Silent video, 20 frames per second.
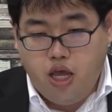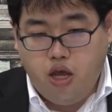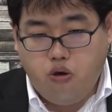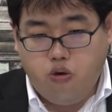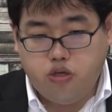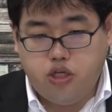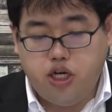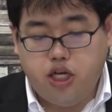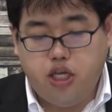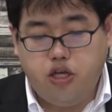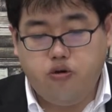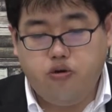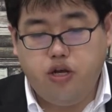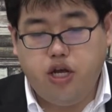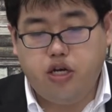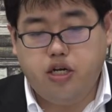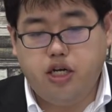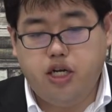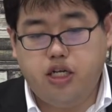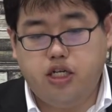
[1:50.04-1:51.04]
こちらで要
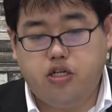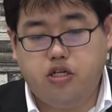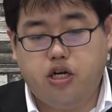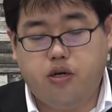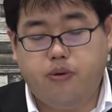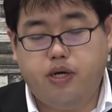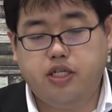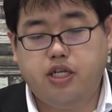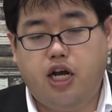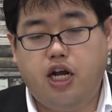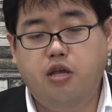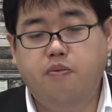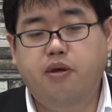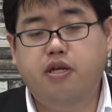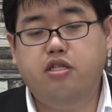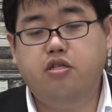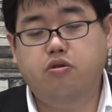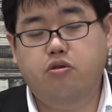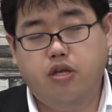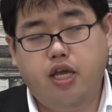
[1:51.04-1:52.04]
約練習がまずあり
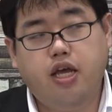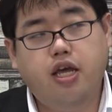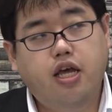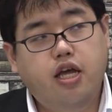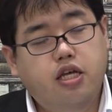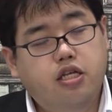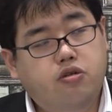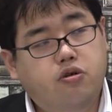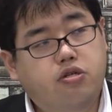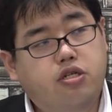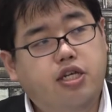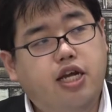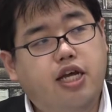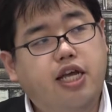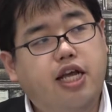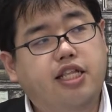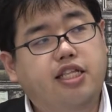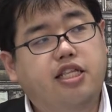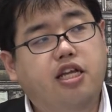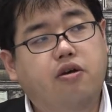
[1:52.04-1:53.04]
ますので、そちら
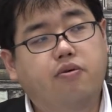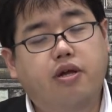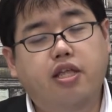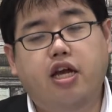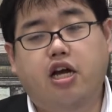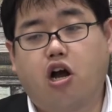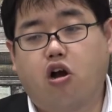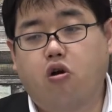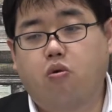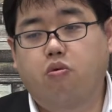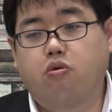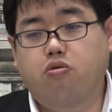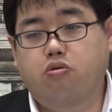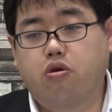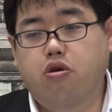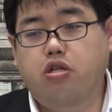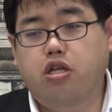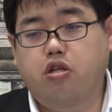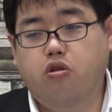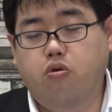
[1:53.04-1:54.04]
やった上で過去問
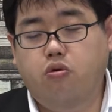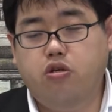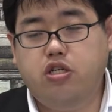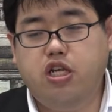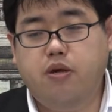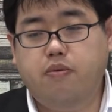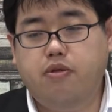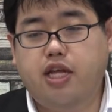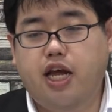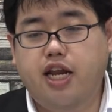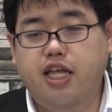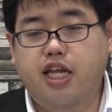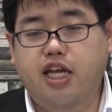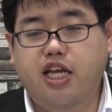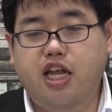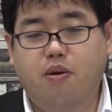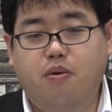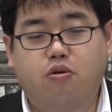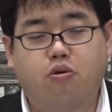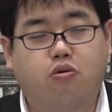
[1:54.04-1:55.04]
解いて、どうしても足りな
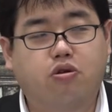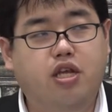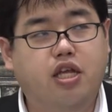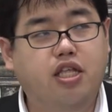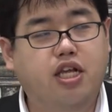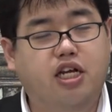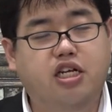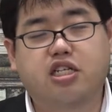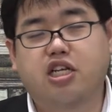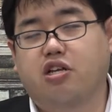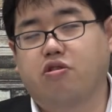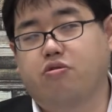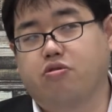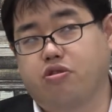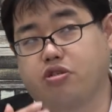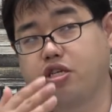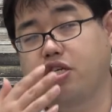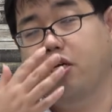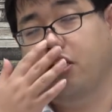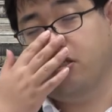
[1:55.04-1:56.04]
ければ得点ダッシュなどを
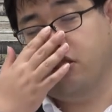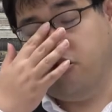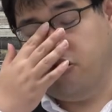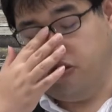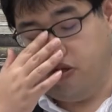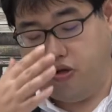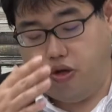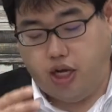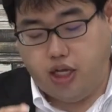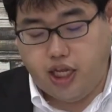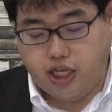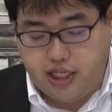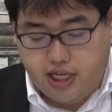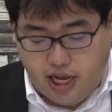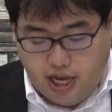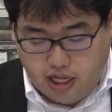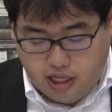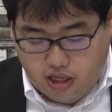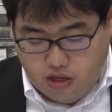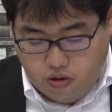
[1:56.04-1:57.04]
追加するという形
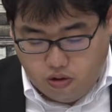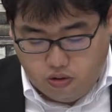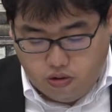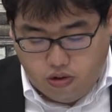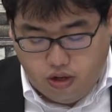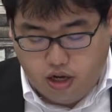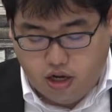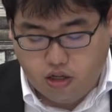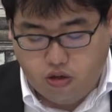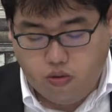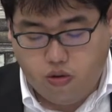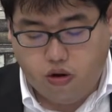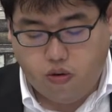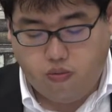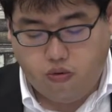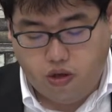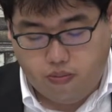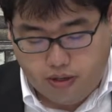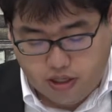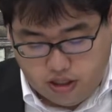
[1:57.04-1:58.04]
でやっておくといいかとは
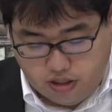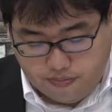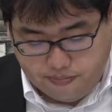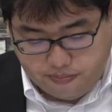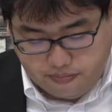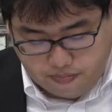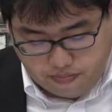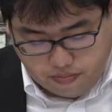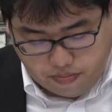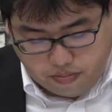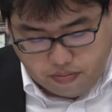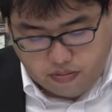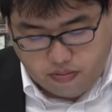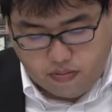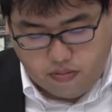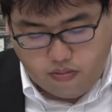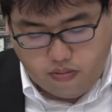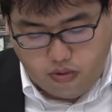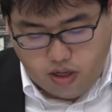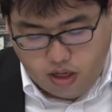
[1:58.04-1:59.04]
思います。
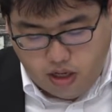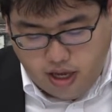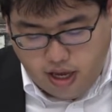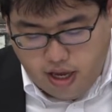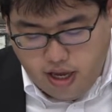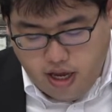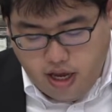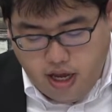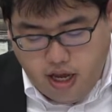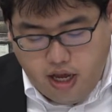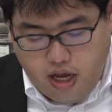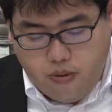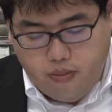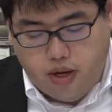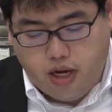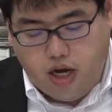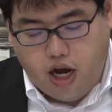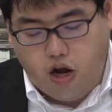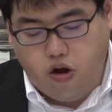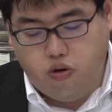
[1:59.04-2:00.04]
で、
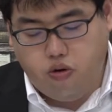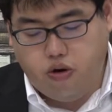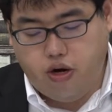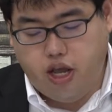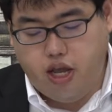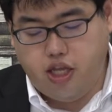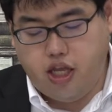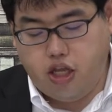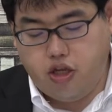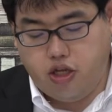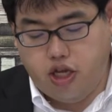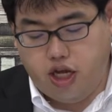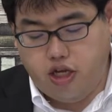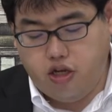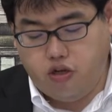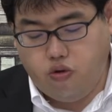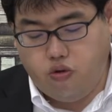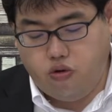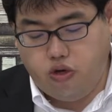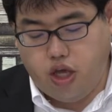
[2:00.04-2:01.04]
過去の例年の難
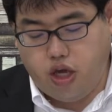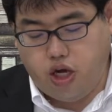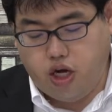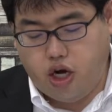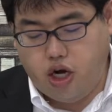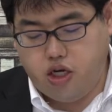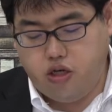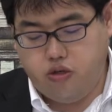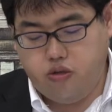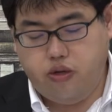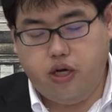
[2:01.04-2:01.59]
易度と大きく変わる